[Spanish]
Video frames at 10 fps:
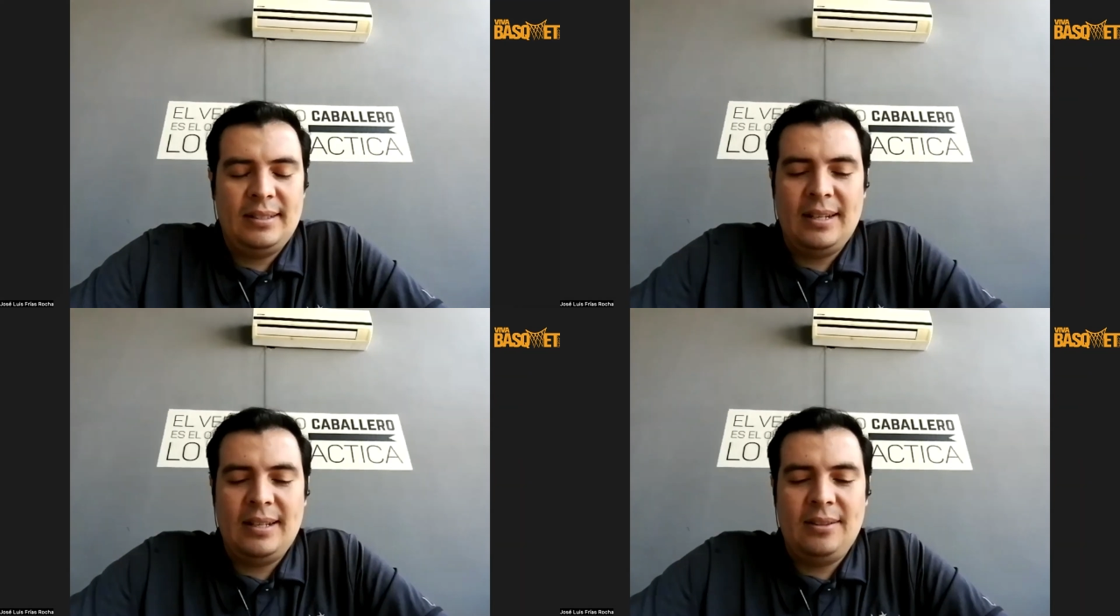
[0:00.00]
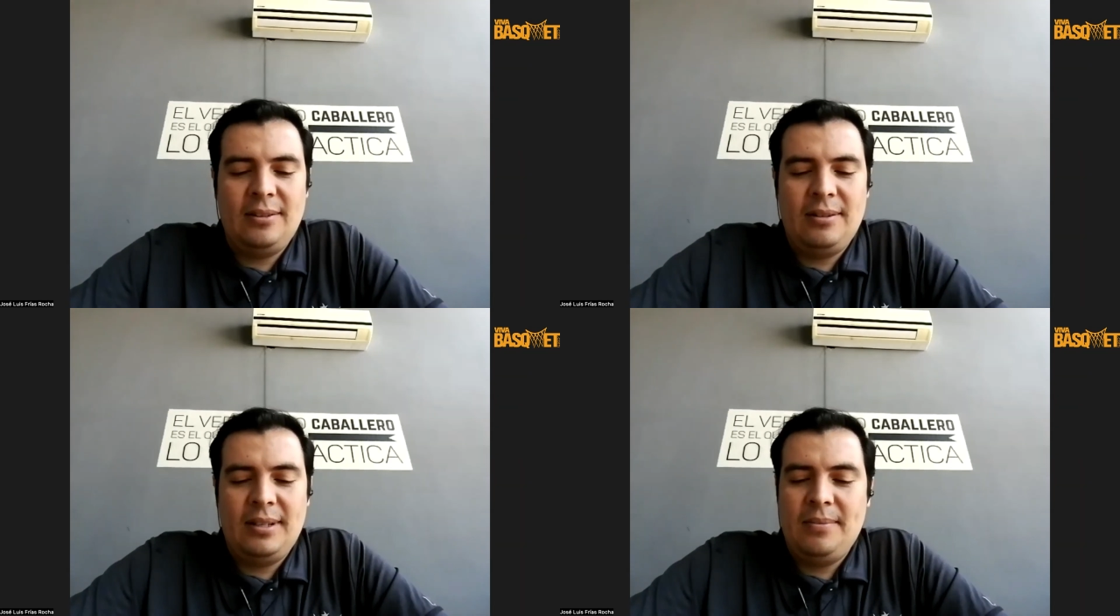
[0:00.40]

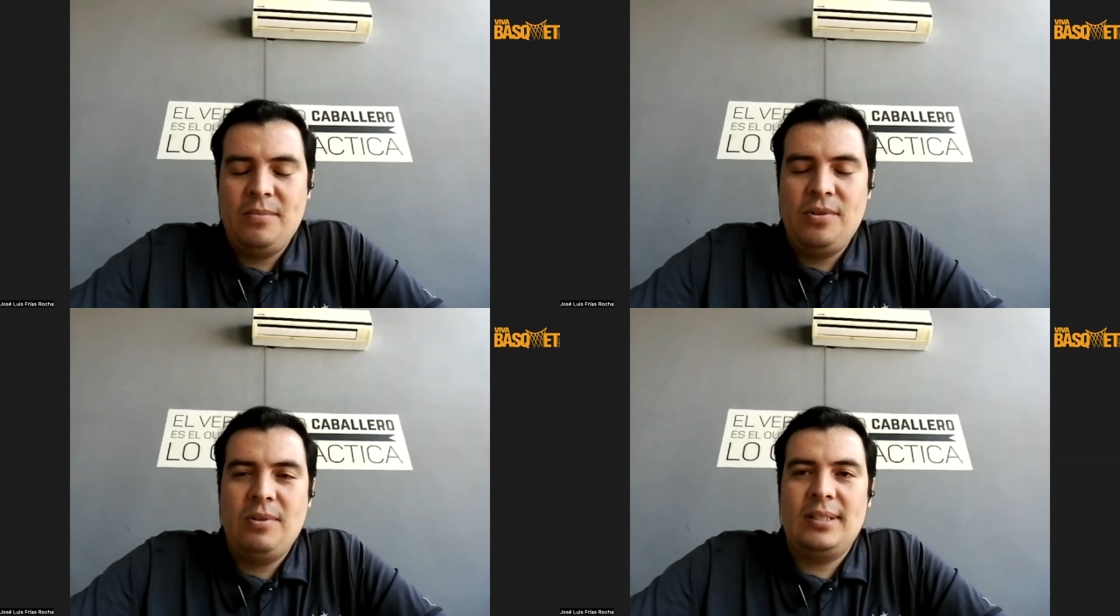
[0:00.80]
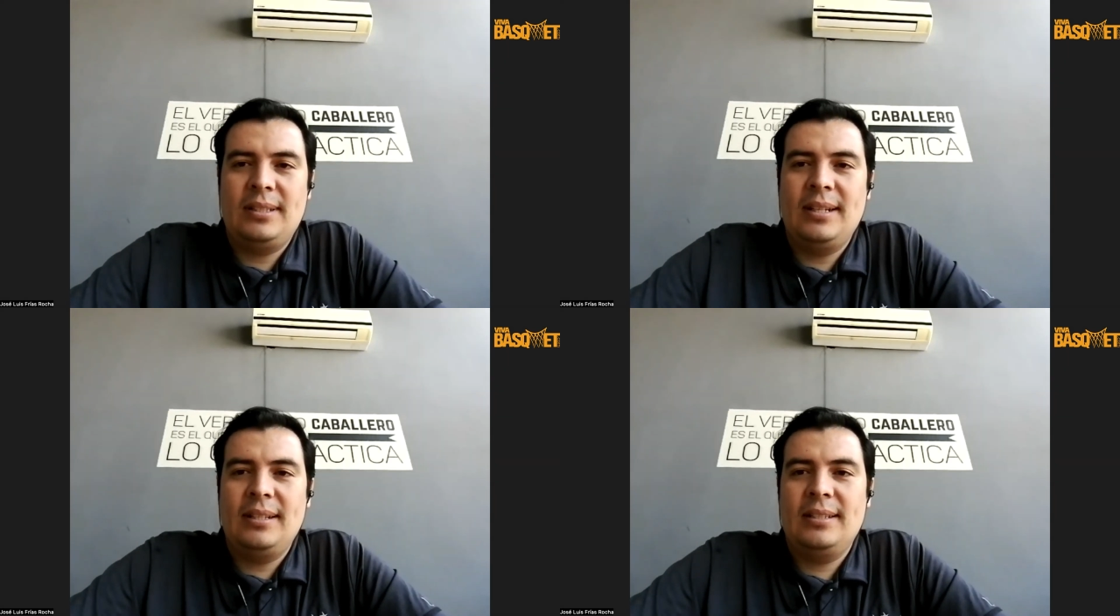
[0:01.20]
Alejandro. Eh, muy buenas
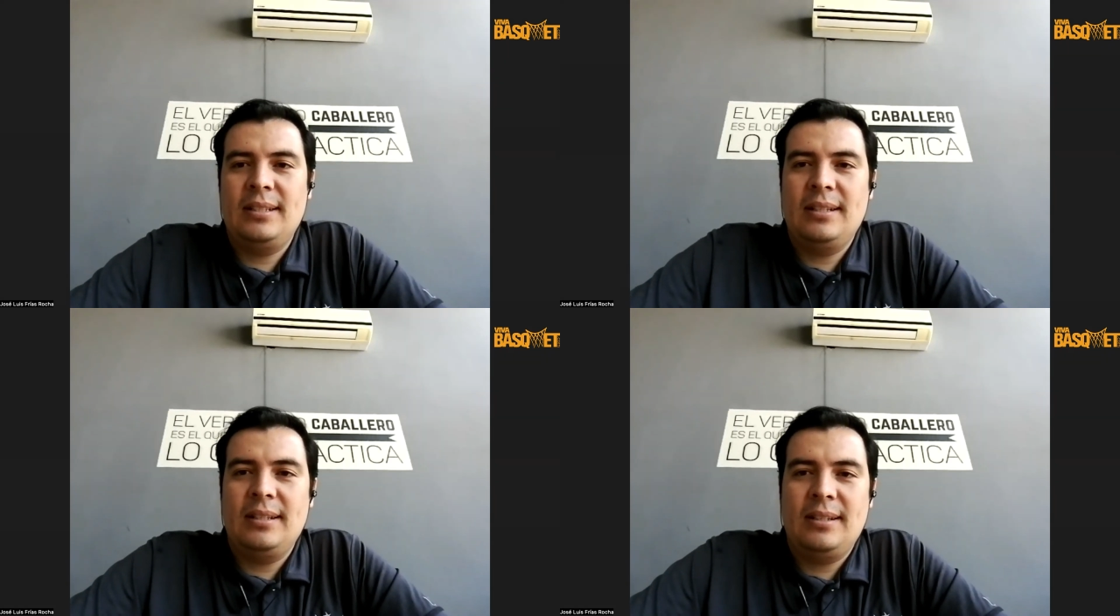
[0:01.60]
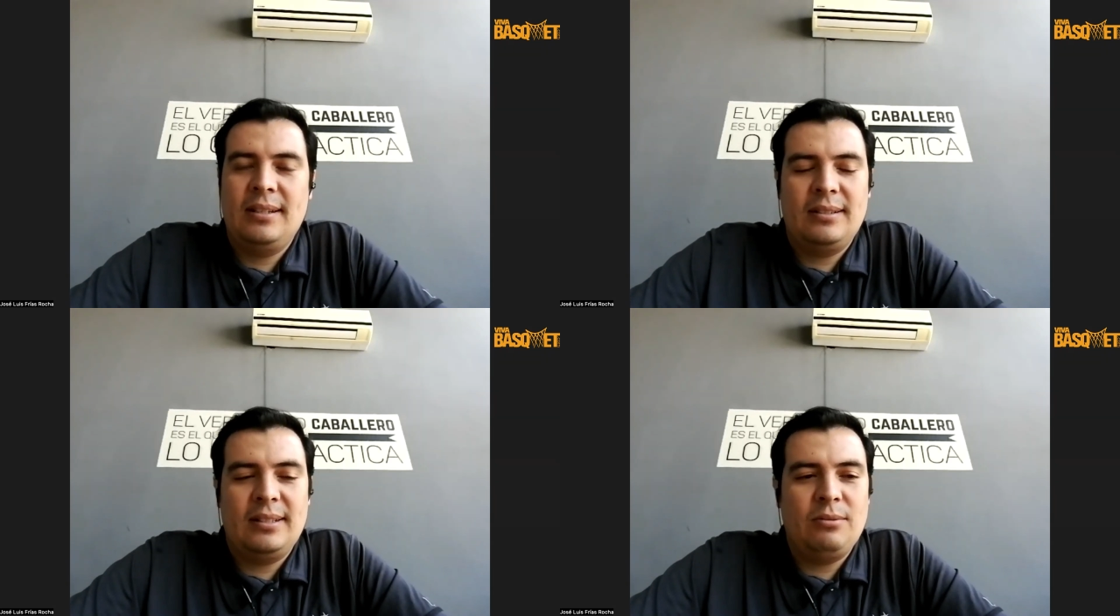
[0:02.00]
tardes. Eh,
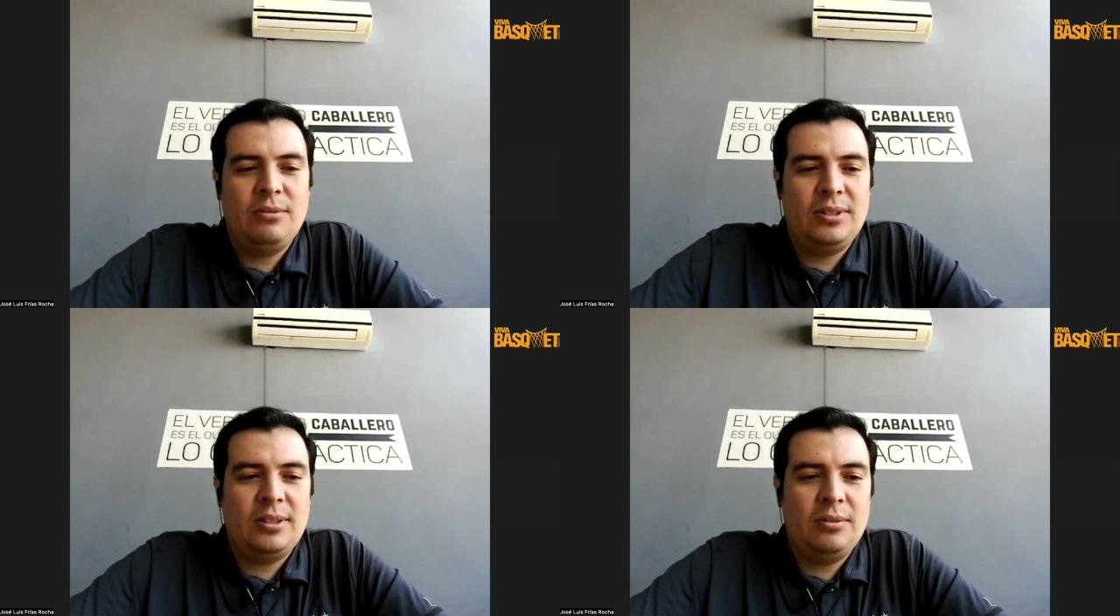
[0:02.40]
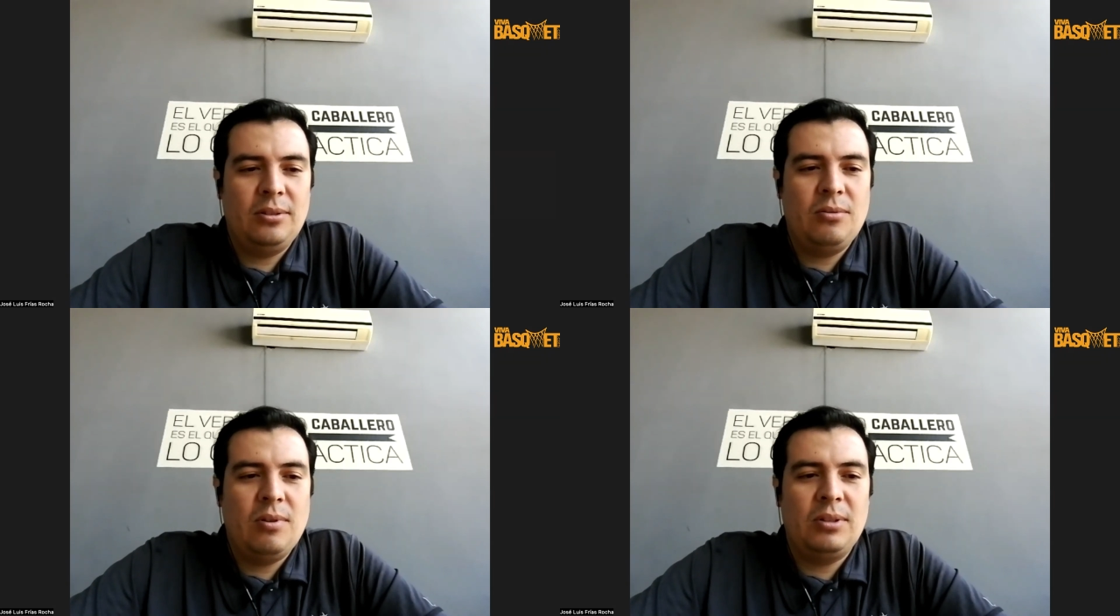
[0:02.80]
saludos a todo
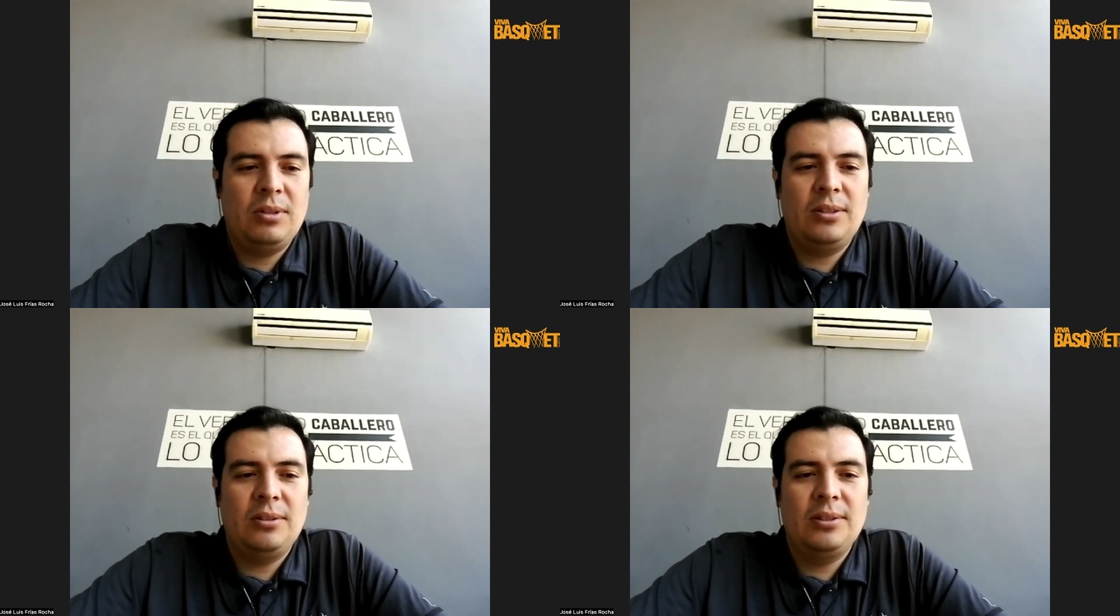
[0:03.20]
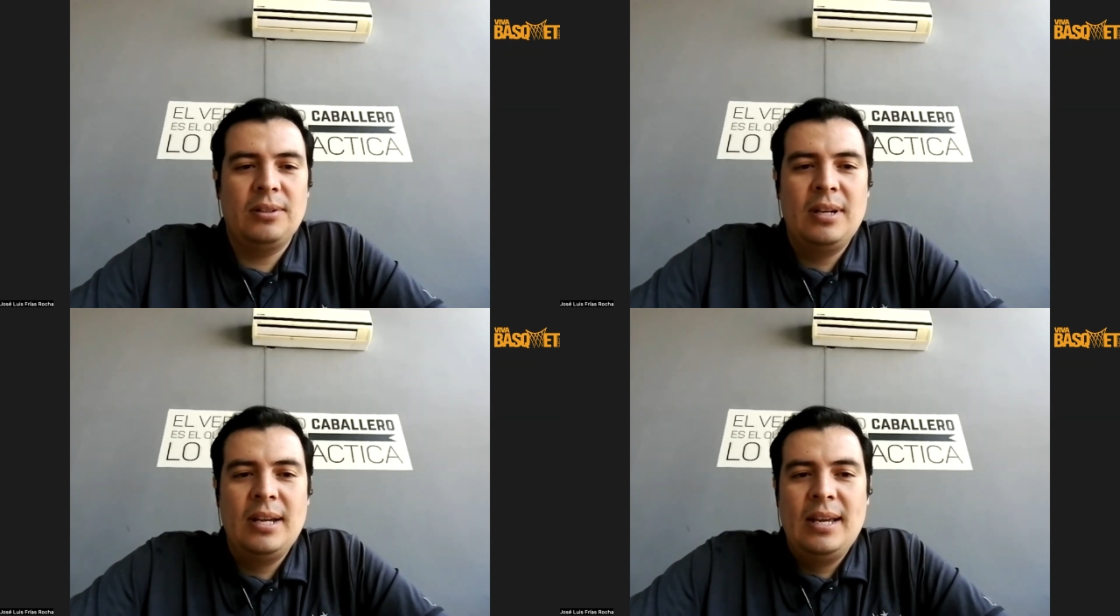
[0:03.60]
tu auditorio.